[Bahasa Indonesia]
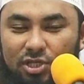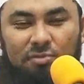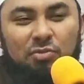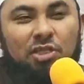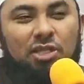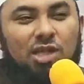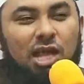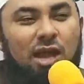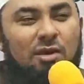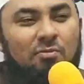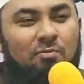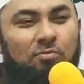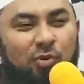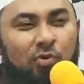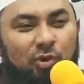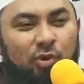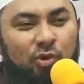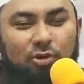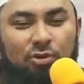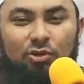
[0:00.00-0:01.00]
minta
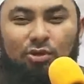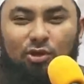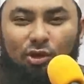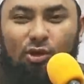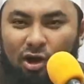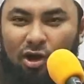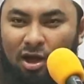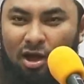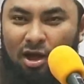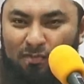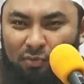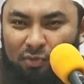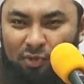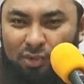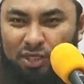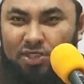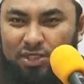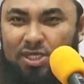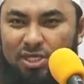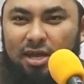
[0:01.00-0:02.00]
ampun atau tolong
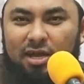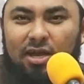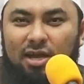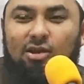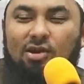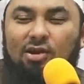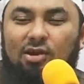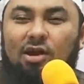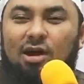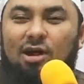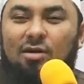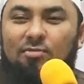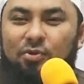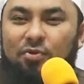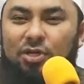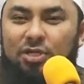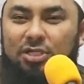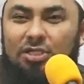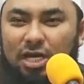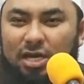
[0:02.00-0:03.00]
ampuni saya, tolong
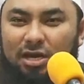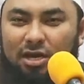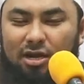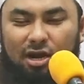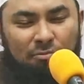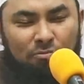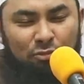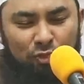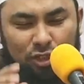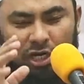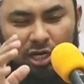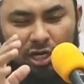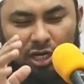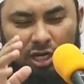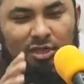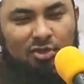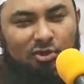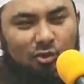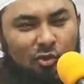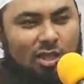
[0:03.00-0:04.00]
ampuni saya. Kamu
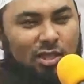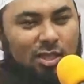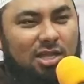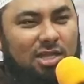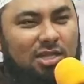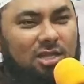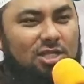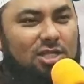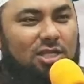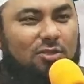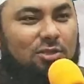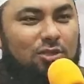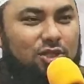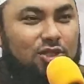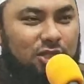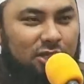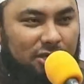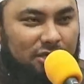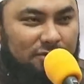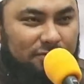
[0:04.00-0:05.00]
sangat kuat dan
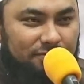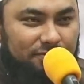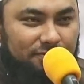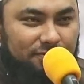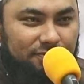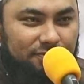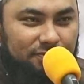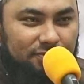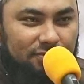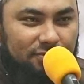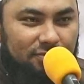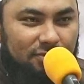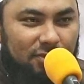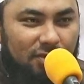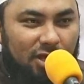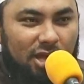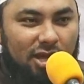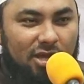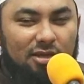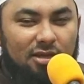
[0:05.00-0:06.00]
seterusnya.
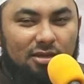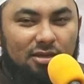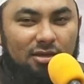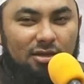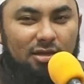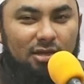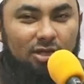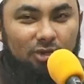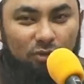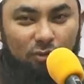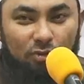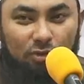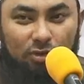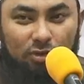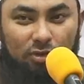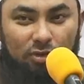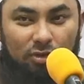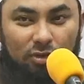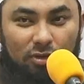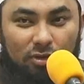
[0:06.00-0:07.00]
Ya, itu
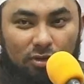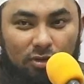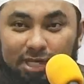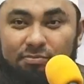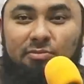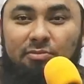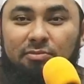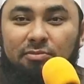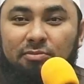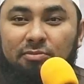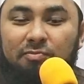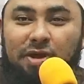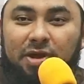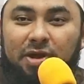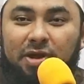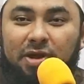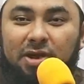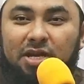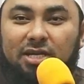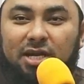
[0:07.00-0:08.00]
kadang jin bisa
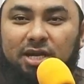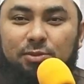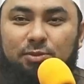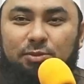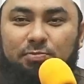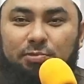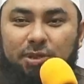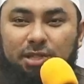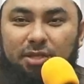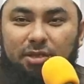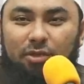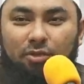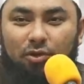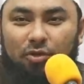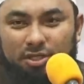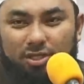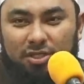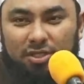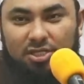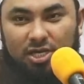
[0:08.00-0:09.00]
mempermainkan seperti itu
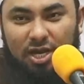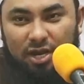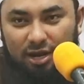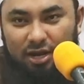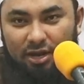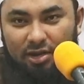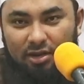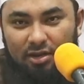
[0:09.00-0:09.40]
jemaah sekalian